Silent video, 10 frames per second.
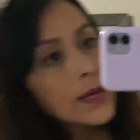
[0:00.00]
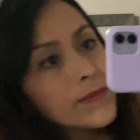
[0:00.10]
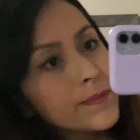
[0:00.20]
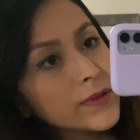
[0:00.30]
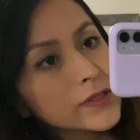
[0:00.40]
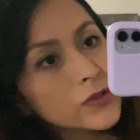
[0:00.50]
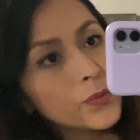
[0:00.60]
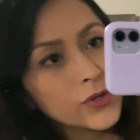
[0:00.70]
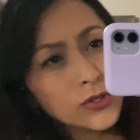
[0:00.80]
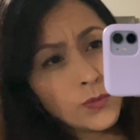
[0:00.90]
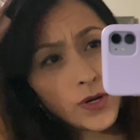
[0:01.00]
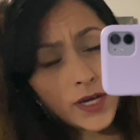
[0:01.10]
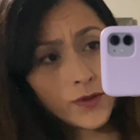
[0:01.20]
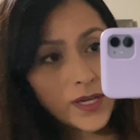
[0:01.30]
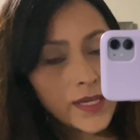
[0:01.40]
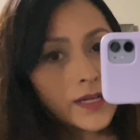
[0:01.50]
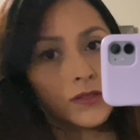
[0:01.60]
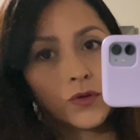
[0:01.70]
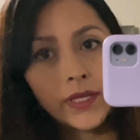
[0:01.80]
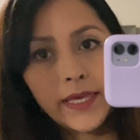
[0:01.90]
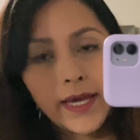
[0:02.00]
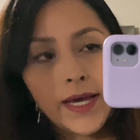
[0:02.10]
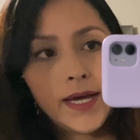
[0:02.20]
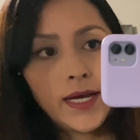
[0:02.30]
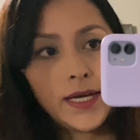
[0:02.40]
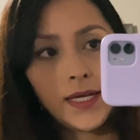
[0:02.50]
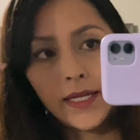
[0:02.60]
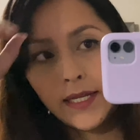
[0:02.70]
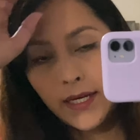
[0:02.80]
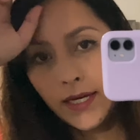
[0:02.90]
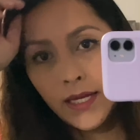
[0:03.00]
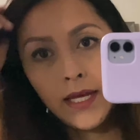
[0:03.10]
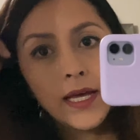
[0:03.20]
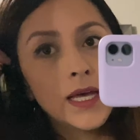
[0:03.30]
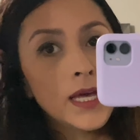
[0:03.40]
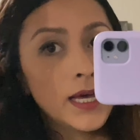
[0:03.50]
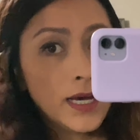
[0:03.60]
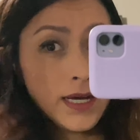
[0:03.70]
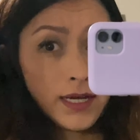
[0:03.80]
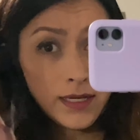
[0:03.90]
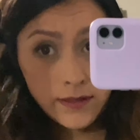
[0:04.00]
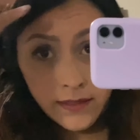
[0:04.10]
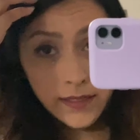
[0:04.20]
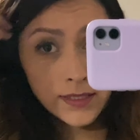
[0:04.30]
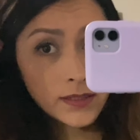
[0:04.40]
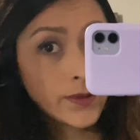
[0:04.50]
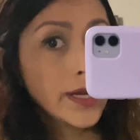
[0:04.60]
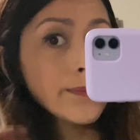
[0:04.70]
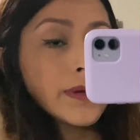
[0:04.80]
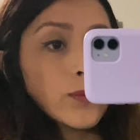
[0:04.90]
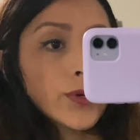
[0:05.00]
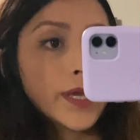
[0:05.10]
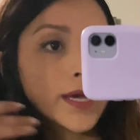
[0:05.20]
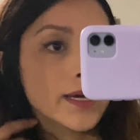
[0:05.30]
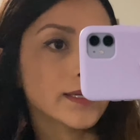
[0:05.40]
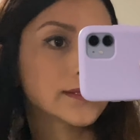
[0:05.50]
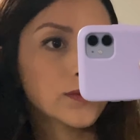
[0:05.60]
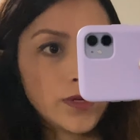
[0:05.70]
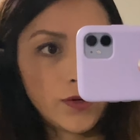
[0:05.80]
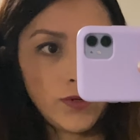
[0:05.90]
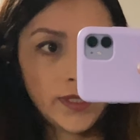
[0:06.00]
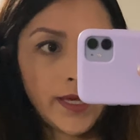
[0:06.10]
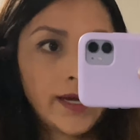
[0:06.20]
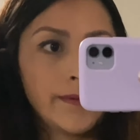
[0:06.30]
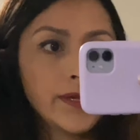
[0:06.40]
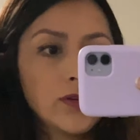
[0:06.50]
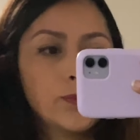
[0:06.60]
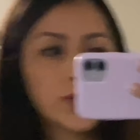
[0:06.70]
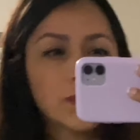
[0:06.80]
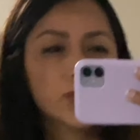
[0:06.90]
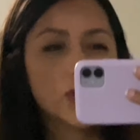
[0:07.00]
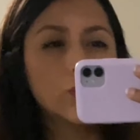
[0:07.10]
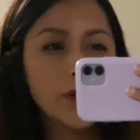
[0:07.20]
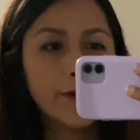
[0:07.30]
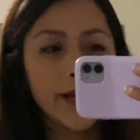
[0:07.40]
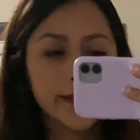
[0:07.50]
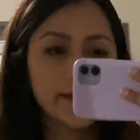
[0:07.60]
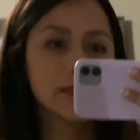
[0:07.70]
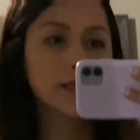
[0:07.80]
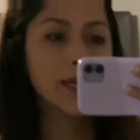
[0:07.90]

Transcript: Mi pelo está un poquito mojado, ya llegando allá a, al restaurante me voy a hacer una colita de caballo, porque pues llego una hora antes